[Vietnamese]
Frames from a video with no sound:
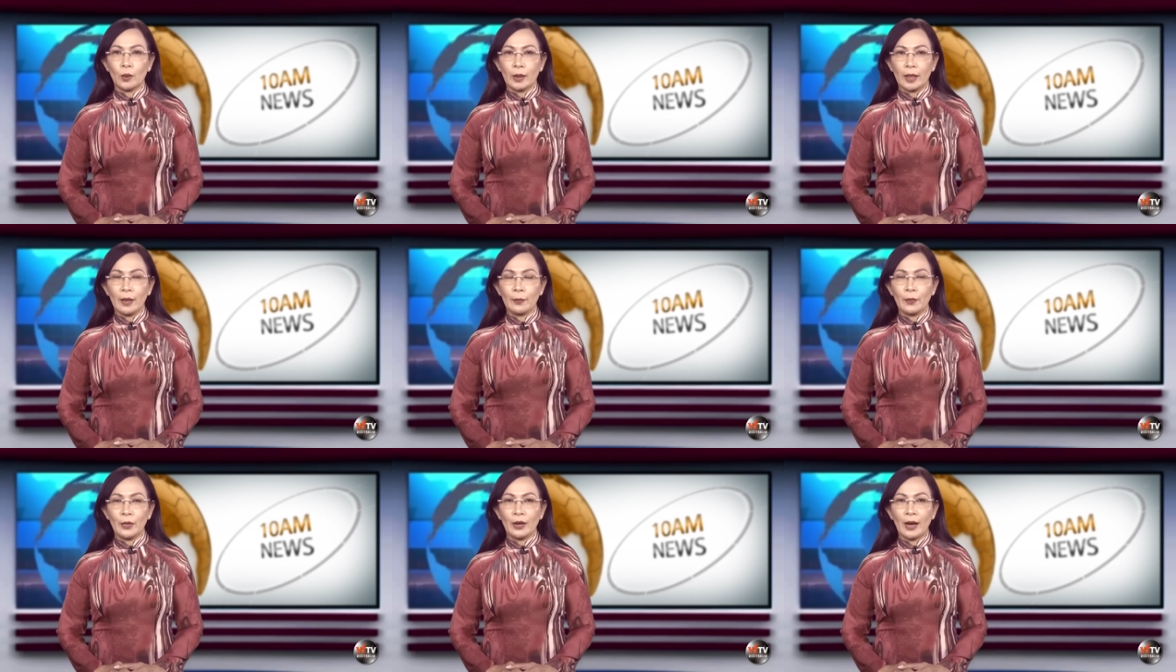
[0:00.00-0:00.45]
của
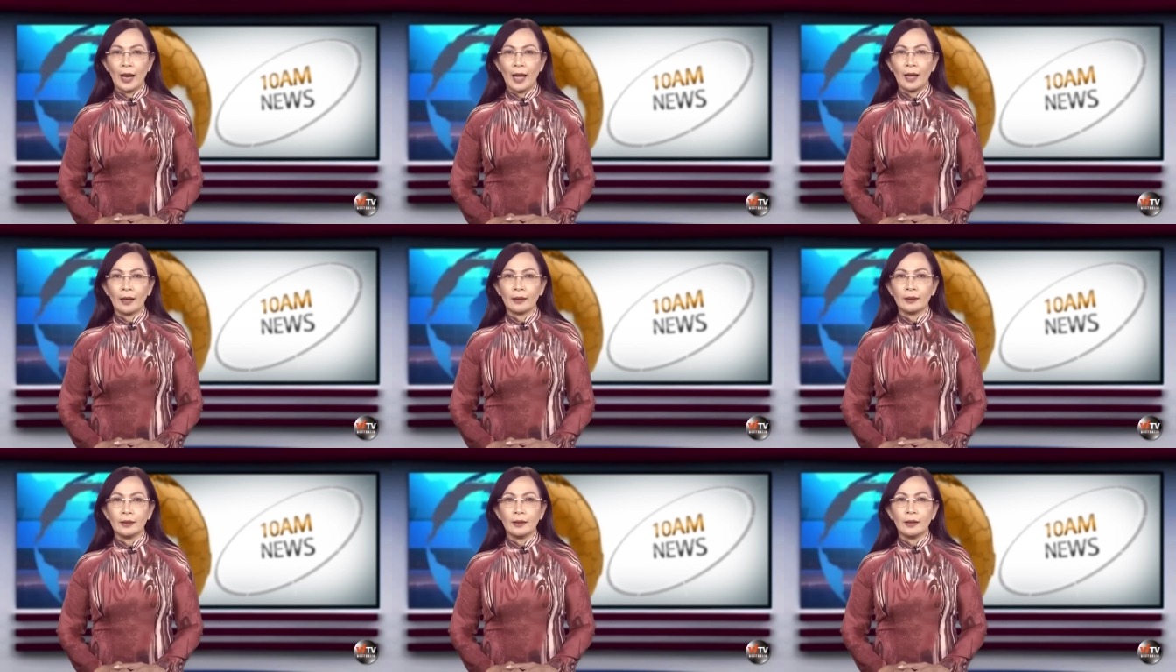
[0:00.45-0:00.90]

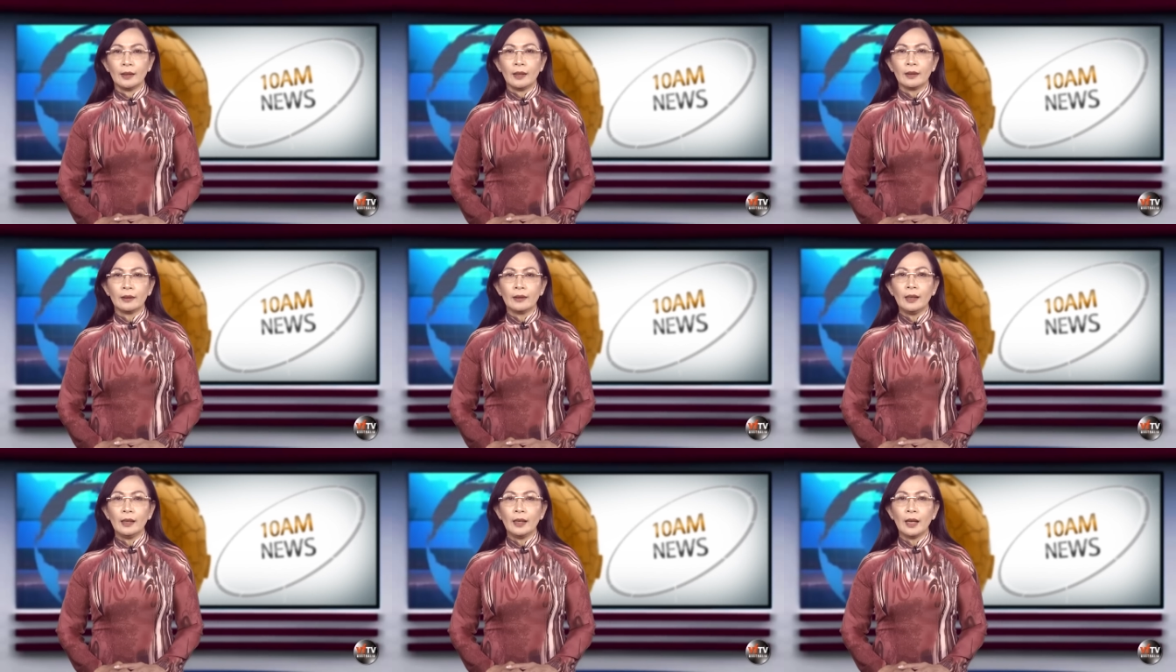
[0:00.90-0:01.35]
Canberra,
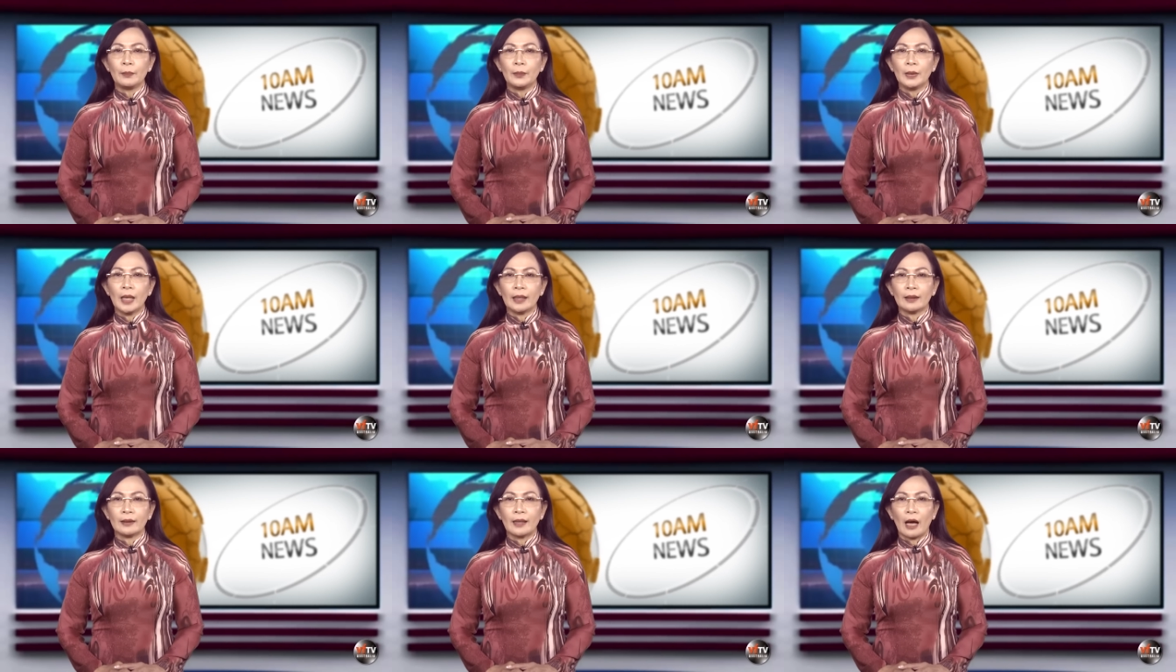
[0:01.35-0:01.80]
thiết lập
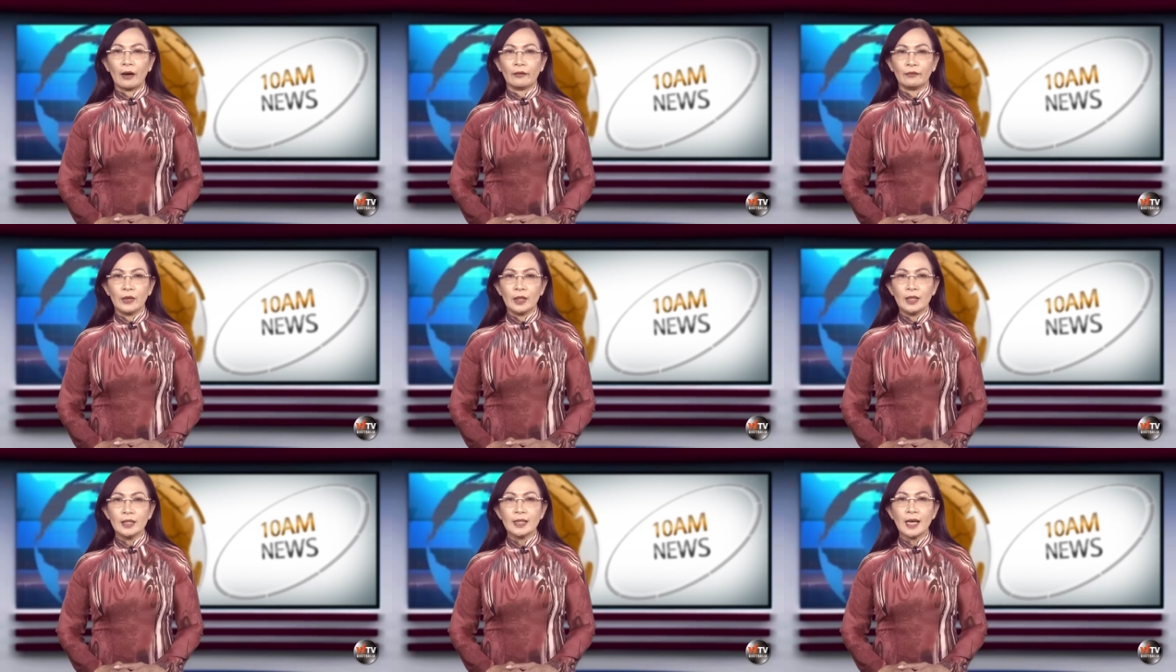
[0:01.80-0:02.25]
nền
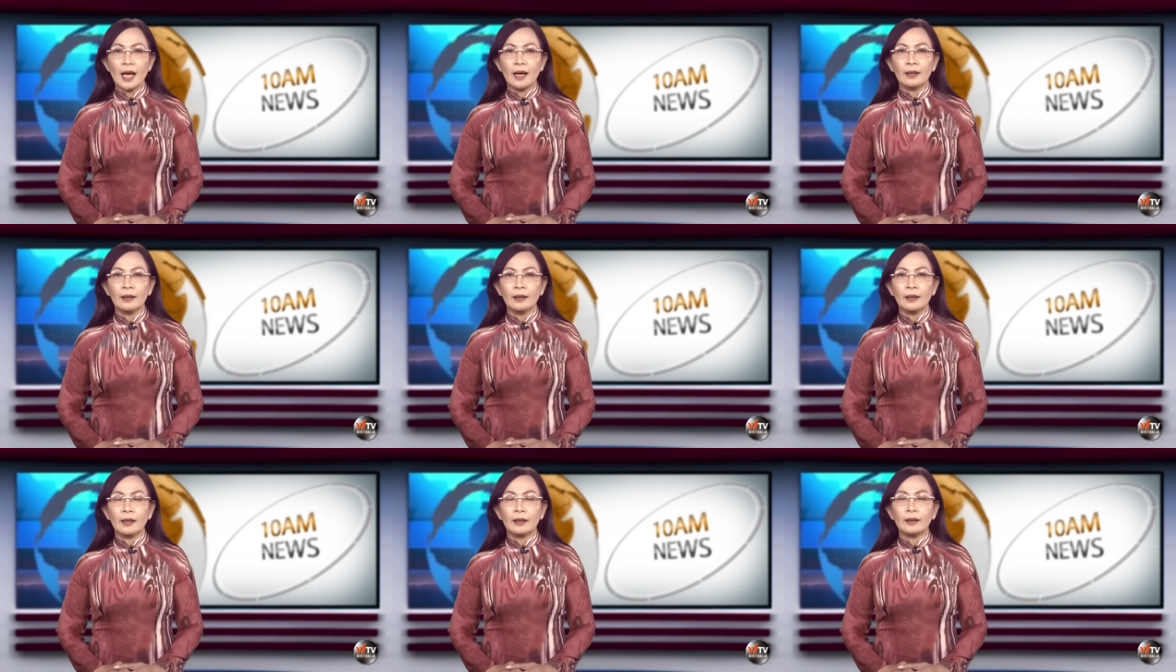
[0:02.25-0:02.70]
tảng vững chắc